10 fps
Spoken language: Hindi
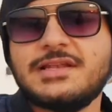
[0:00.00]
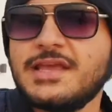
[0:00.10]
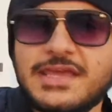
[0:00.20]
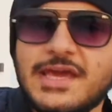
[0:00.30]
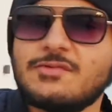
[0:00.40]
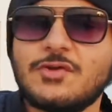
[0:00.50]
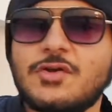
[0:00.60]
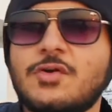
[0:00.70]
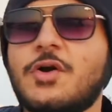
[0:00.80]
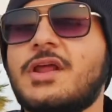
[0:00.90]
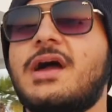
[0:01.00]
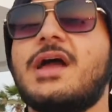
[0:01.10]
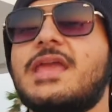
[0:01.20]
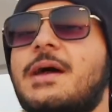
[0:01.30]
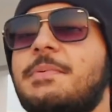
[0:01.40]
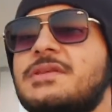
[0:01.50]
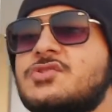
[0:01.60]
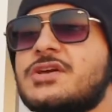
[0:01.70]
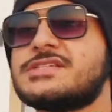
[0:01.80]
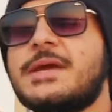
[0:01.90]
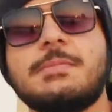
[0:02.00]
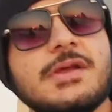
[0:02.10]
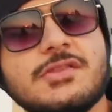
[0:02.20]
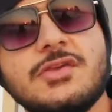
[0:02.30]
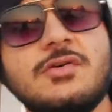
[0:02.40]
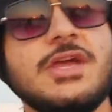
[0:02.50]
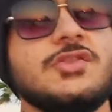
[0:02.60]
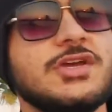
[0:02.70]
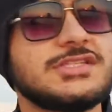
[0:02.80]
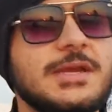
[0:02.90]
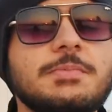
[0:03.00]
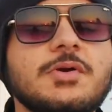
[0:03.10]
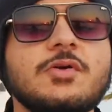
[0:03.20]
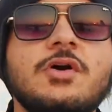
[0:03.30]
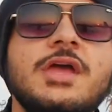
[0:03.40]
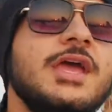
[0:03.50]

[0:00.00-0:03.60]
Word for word: लेके आए वो लोग और कहा कि आप इसको एक्सेप्ट करते हो या तो एक्सेप्ट करो